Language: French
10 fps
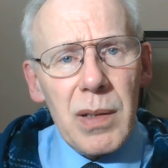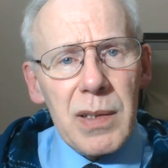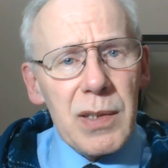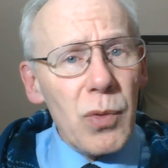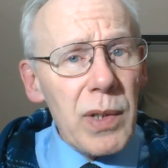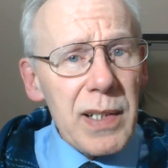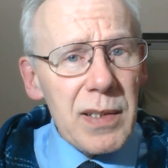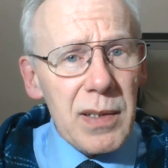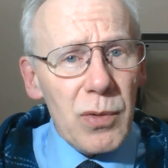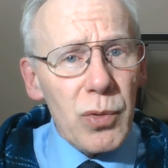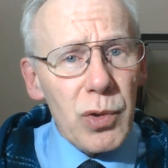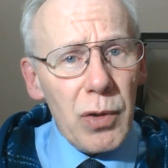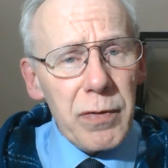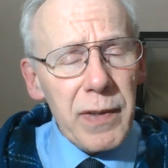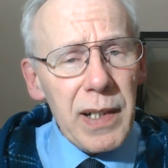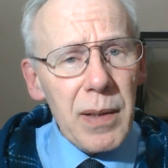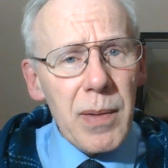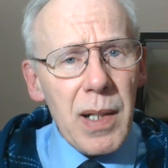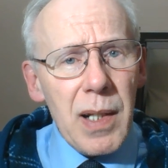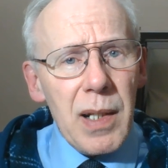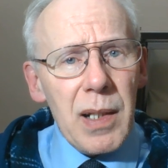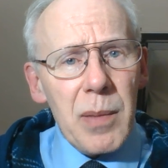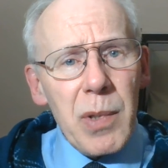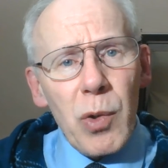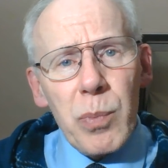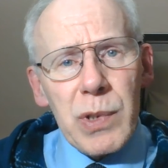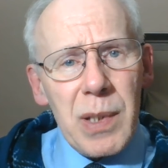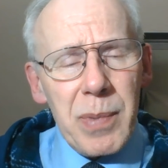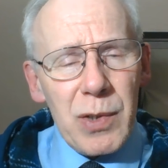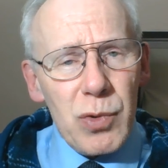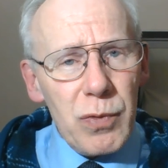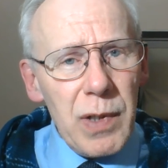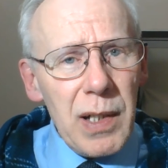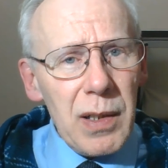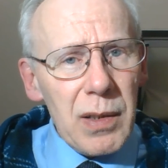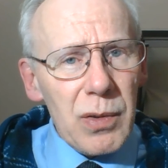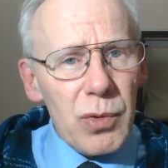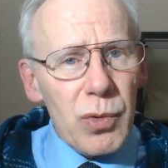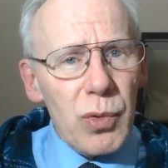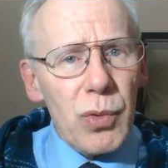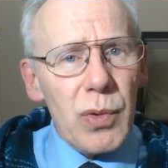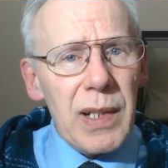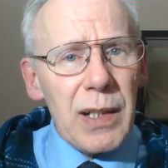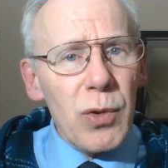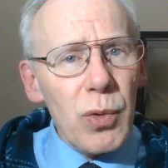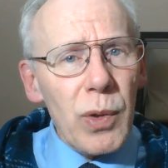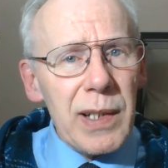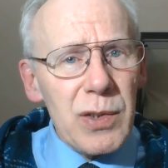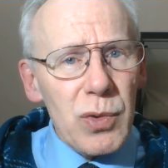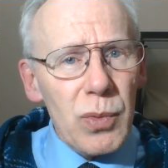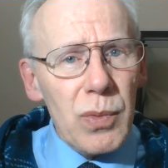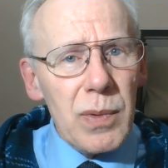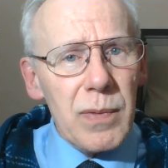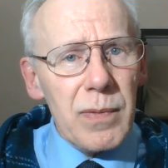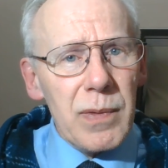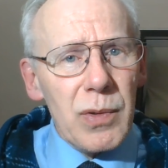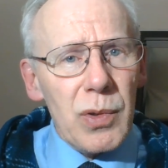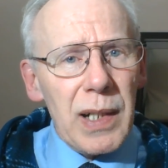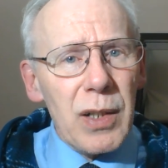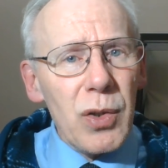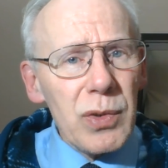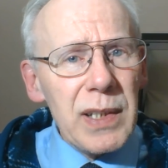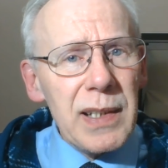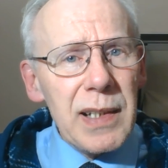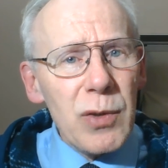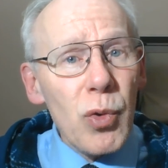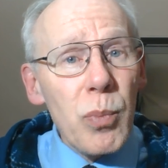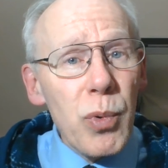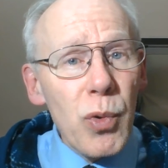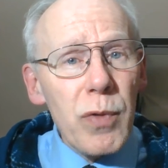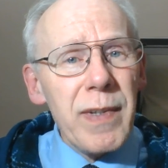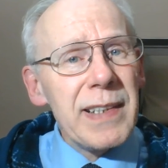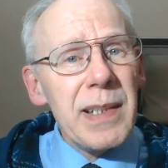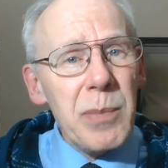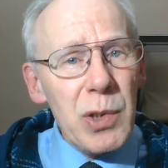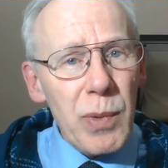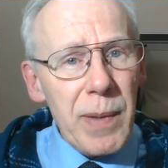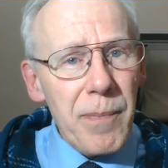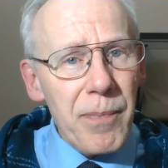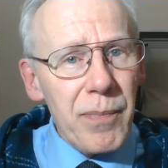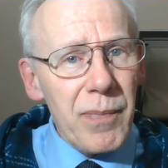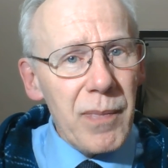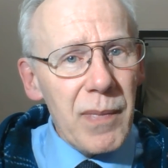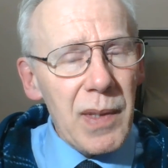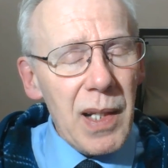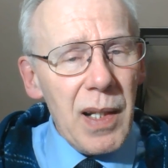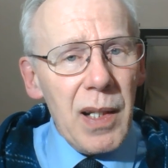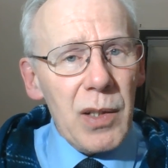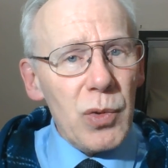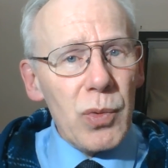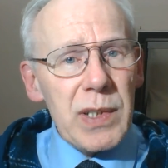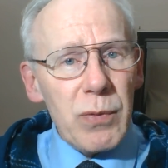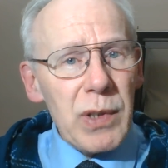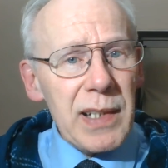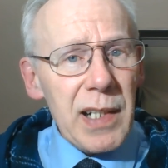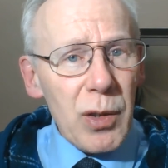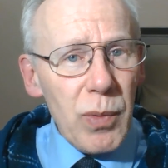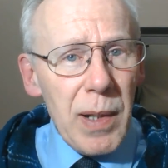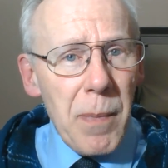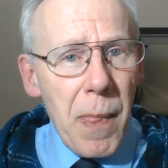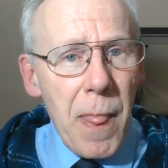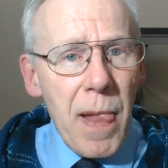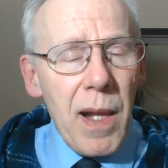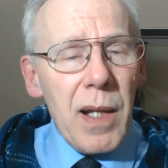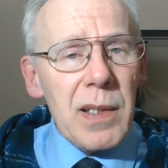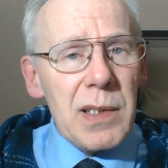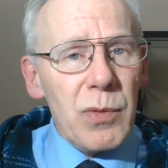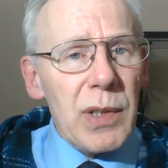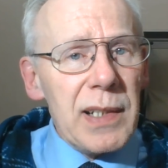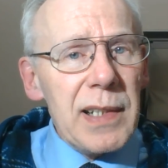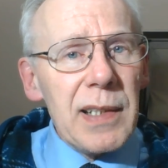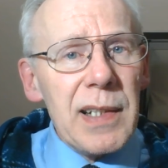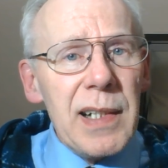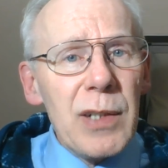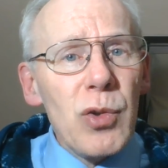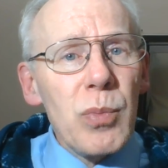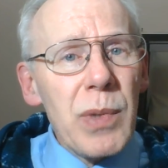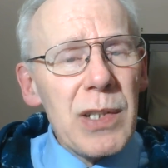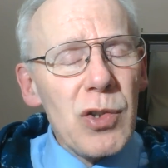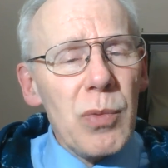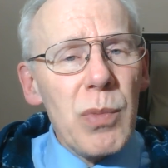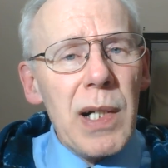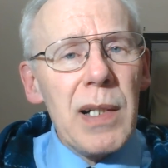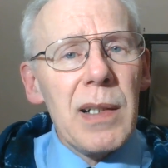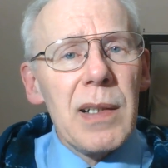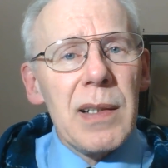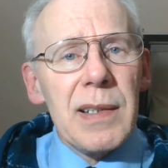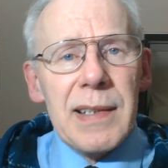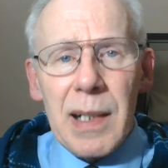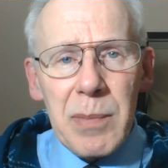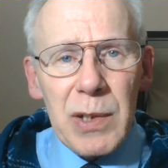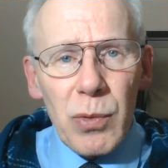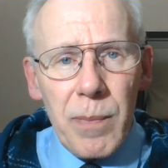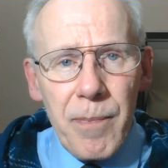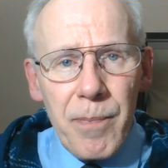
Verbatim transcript: et si on laisse le temps faire, eh bien, on peut s'apercevoir que la coloration, que la quantité de bleu va diminuer. Donc ça voudrait dire quoi Ça voudrait dire qu'il y a de moins en moins d'amidon.